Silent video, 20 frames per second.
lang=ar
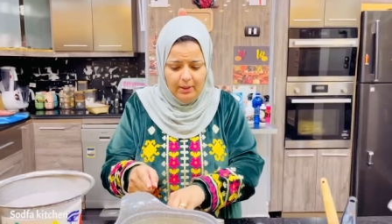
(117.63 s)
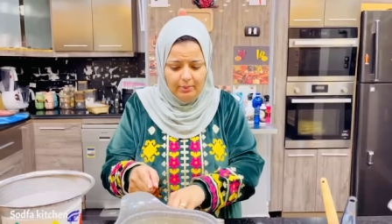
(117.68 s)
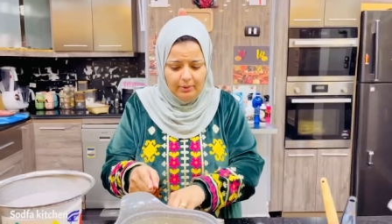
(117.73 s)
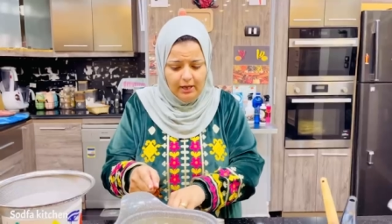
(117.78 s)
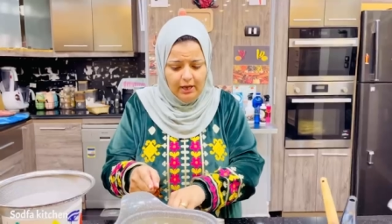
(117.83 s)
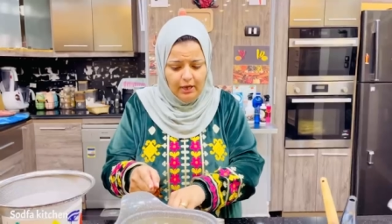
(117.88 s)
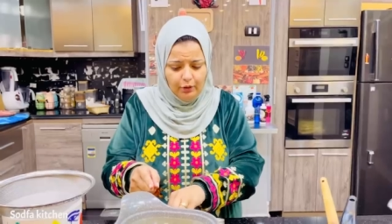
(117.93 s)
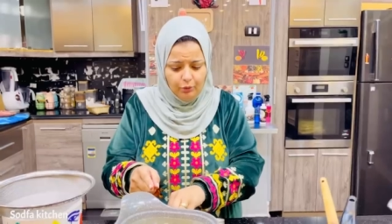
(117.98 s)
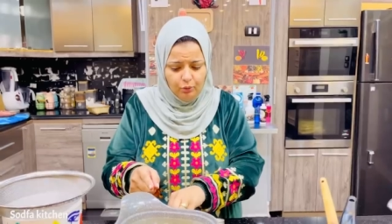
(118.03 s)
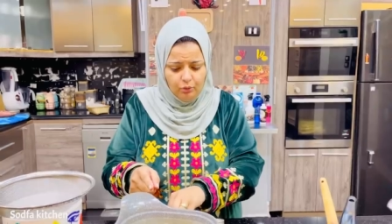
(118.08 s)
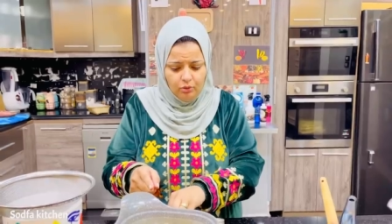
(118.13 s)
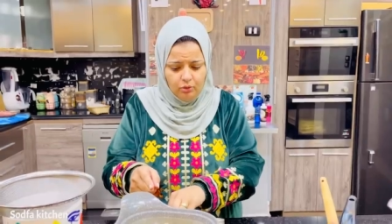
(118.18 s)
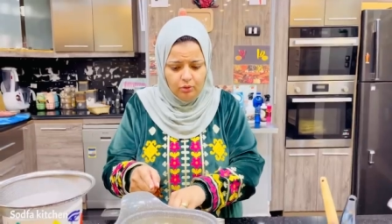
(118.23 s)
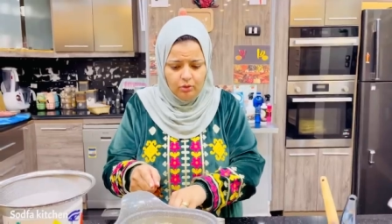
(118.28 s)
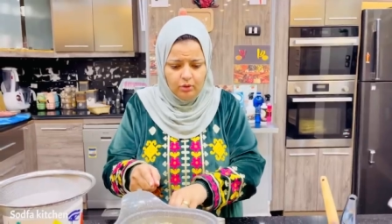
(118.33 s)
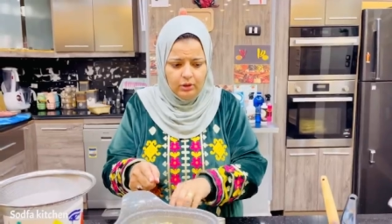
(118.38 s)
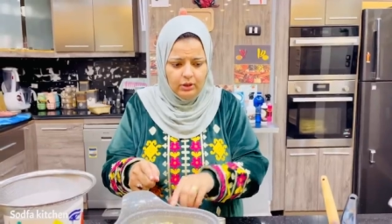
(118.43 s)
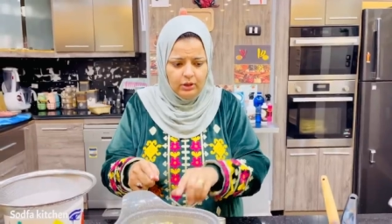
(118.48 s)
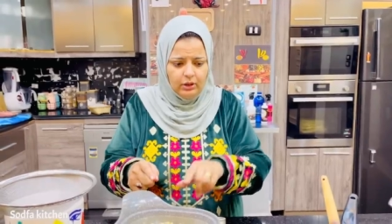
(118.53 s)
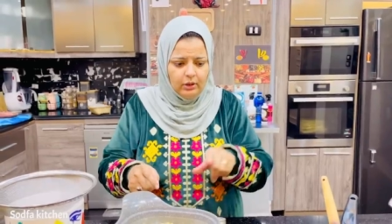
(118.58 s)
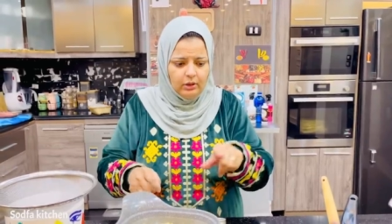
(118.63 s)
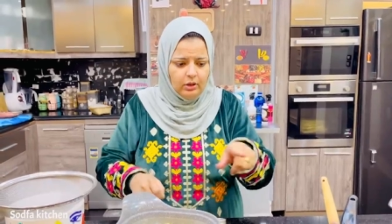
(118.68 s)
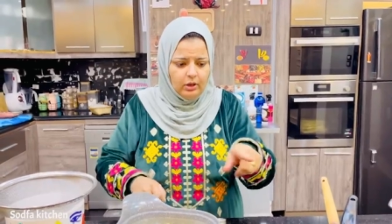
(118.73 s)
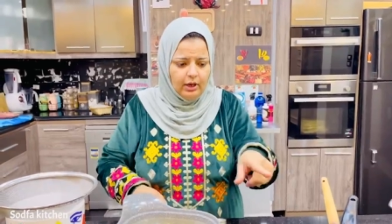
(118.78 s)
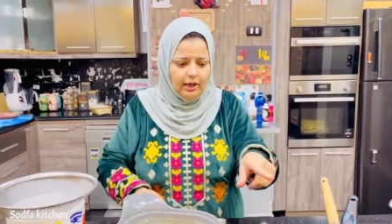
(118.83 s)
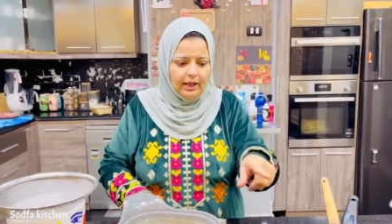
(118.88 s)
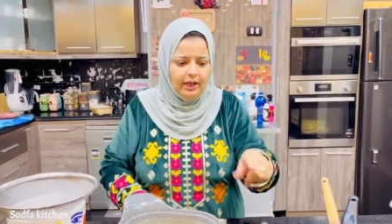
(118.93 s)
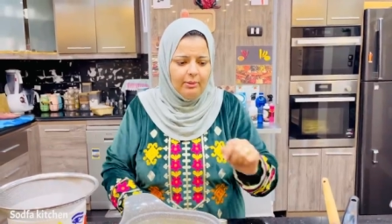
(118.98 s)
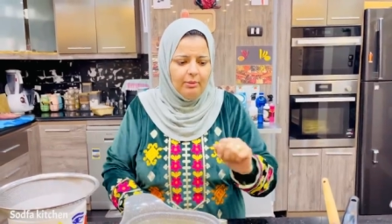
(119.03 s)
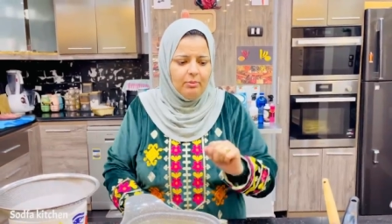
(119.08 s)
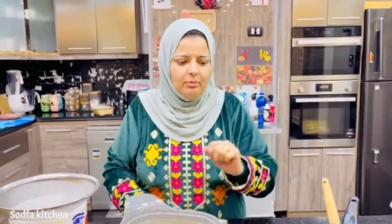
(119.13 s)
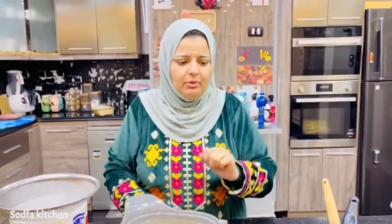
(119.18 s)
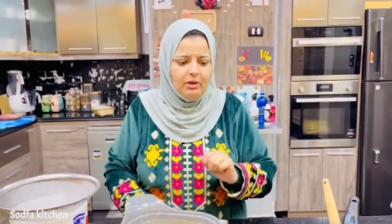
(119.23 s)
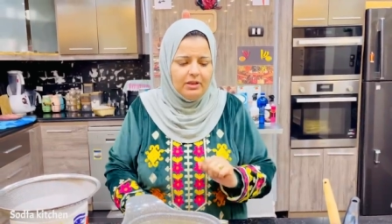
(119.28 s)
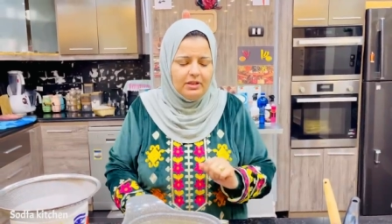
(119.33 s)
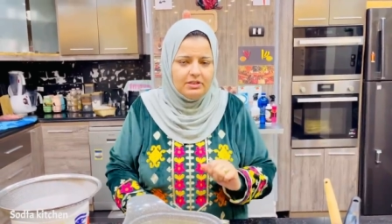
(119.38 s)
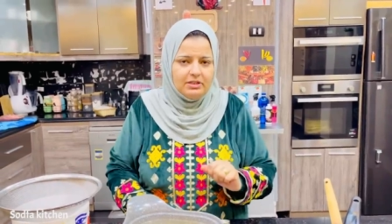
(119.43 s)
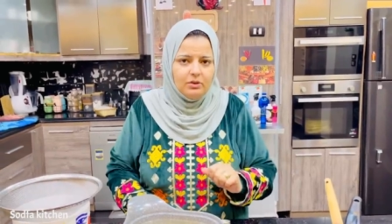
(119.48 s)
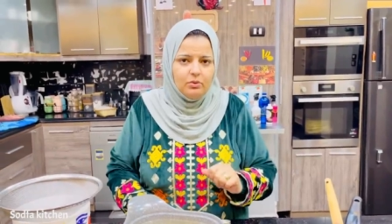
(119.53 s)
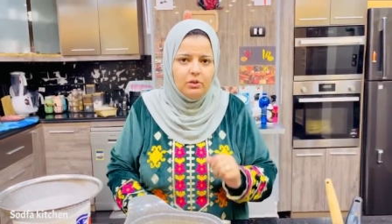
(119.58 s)
براحته على ما البلاد
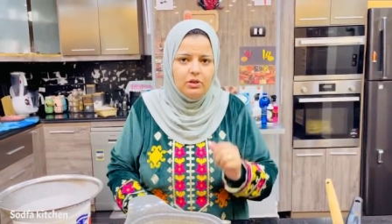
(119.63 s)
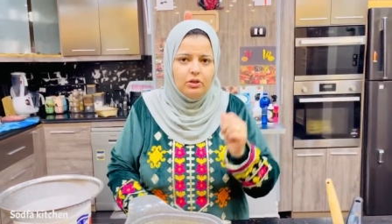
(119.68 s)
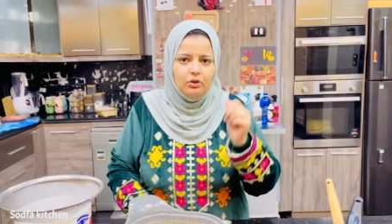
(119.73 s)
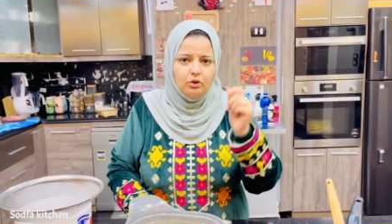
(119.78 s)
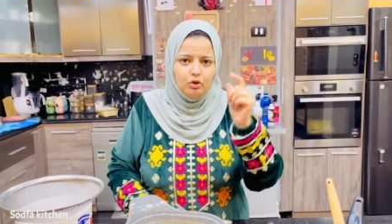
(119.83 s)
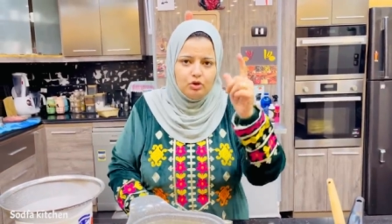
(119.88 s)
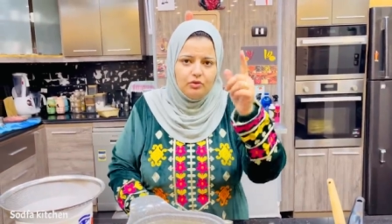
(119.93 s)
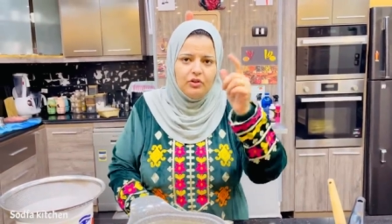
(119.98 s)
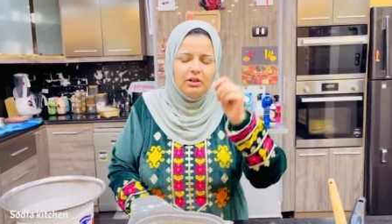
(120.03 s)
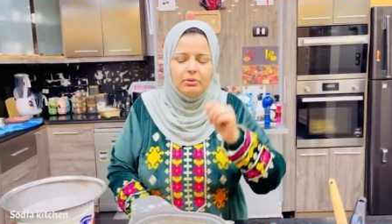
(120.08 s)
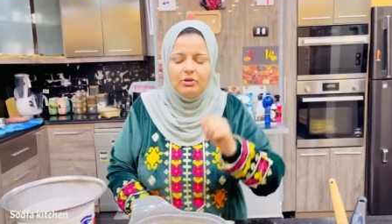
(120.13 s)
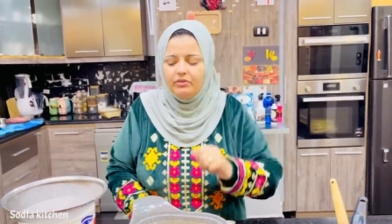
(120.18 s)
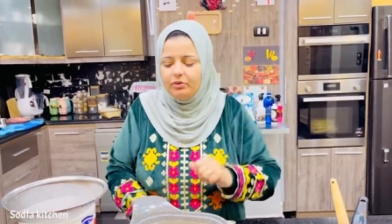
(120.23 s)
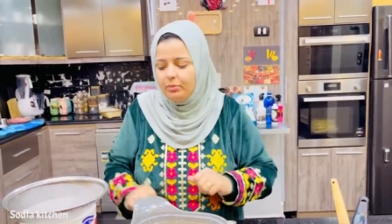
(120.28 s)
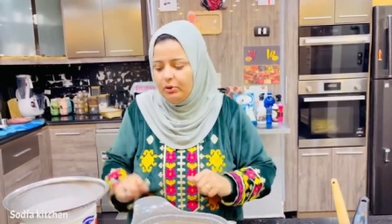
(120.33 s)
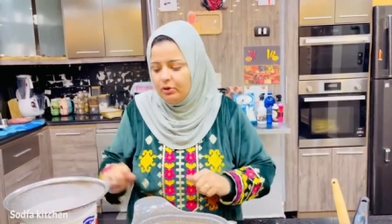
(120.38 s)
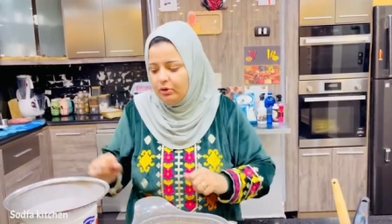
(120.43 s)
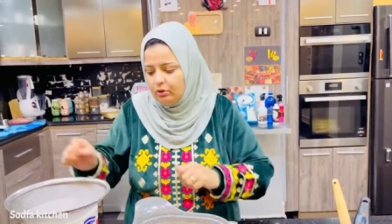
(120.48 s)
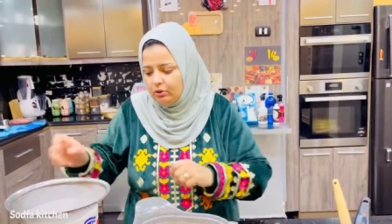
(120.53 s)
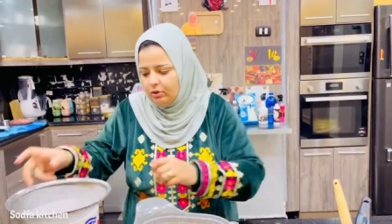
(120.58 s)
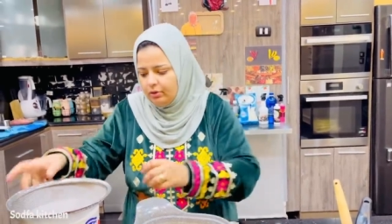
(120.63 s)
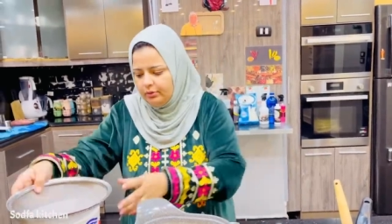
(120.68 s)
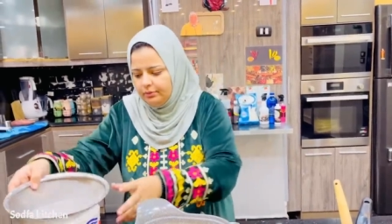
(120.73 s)
تستوي نشوف هنعمل ايه في البطاطا